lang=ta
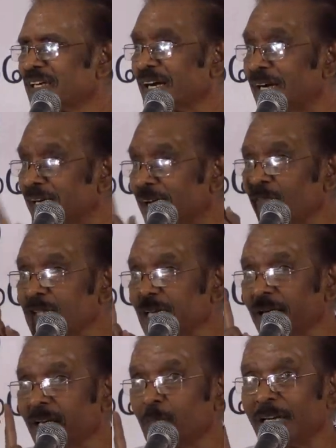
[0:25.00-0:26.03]
ரெண்டாவது
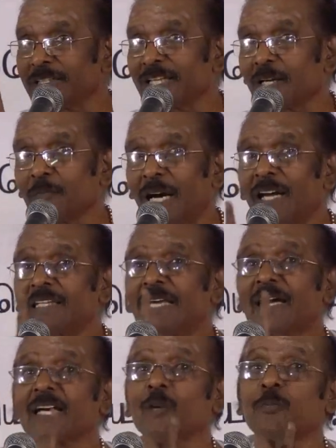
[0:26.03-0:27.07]
என்ன பயம் தெரியுமா
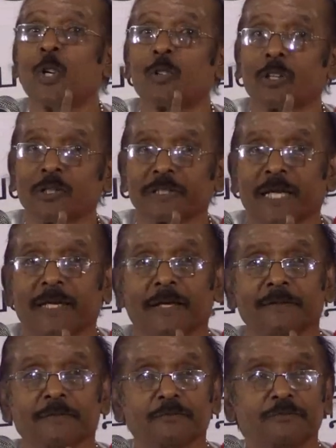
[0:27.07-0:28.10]
எங்கே போவோன்னு தெரியாது